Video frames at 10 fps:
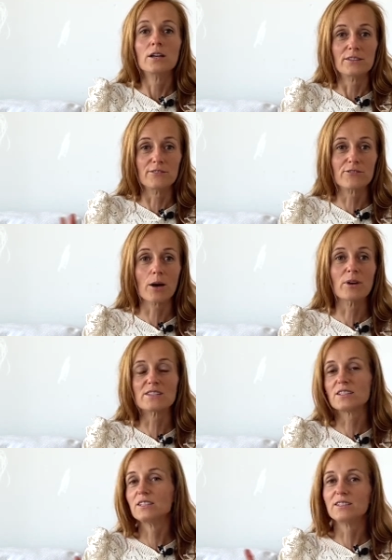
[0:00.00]
des
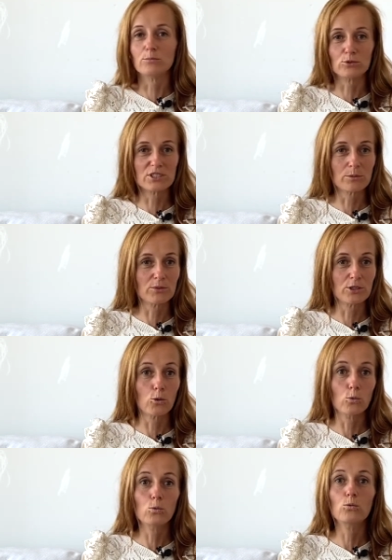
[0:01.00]
pharmacies, des boutiques
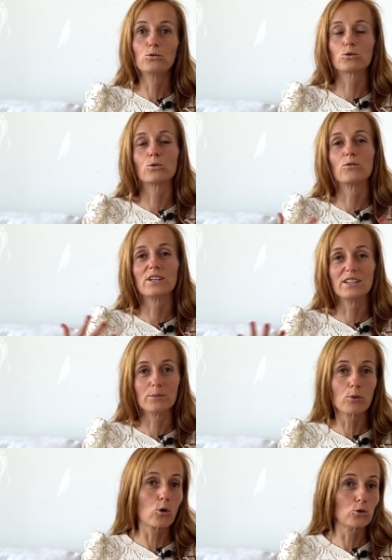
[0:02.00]
bio, où vous trouvez les
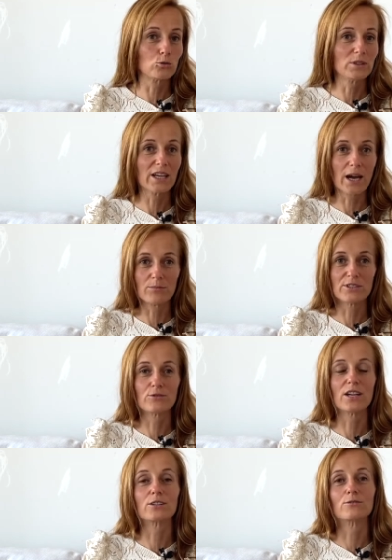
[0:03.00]
produits
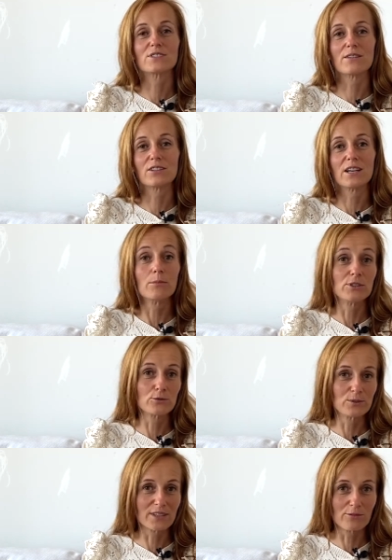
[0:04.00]
habituels que vous avez
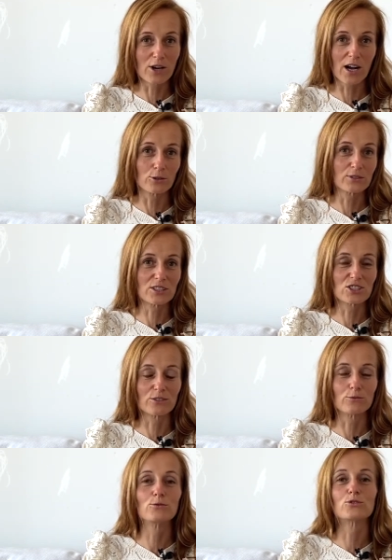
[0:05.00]
l'habitude d'avoir à côté de chez
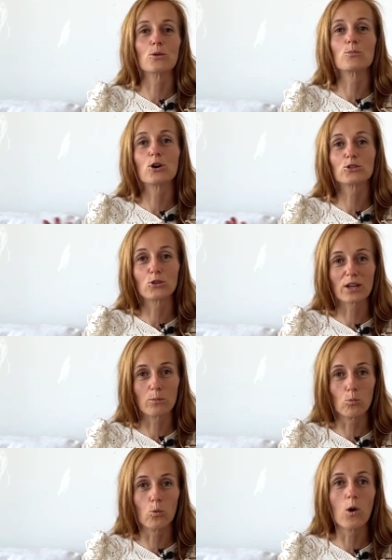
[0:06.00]
vous, vous emporterez
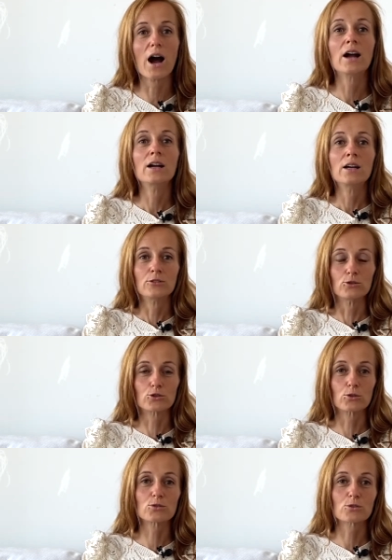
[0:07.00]
moins de
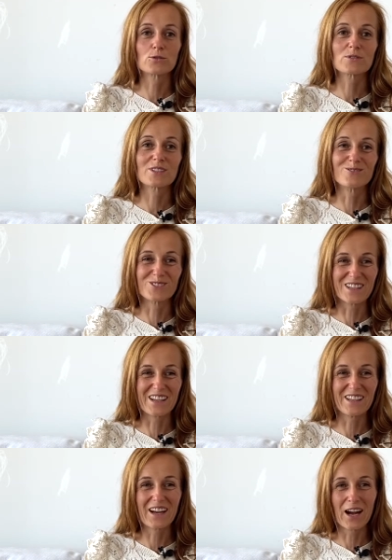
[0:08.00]
choses que si vous
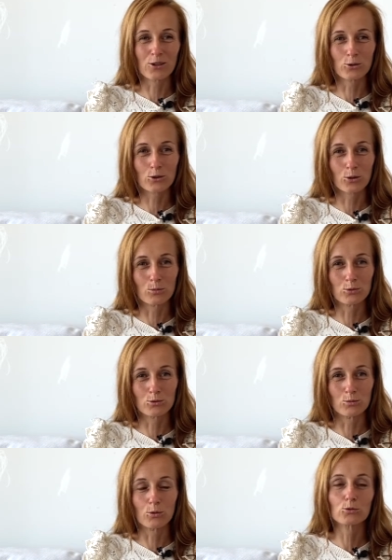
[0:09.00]
allez à l'autre bout du
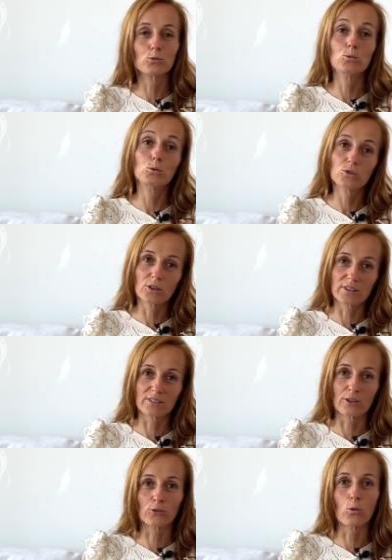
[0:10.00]
monde ou dans des
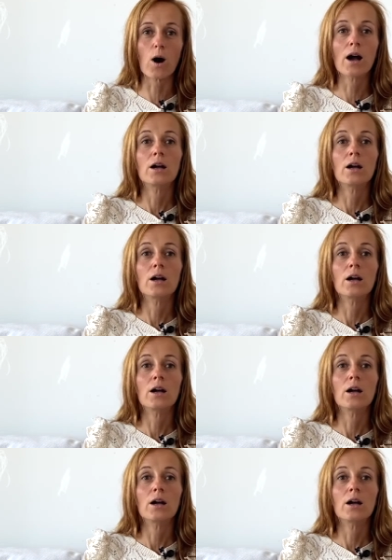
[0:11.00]
endroits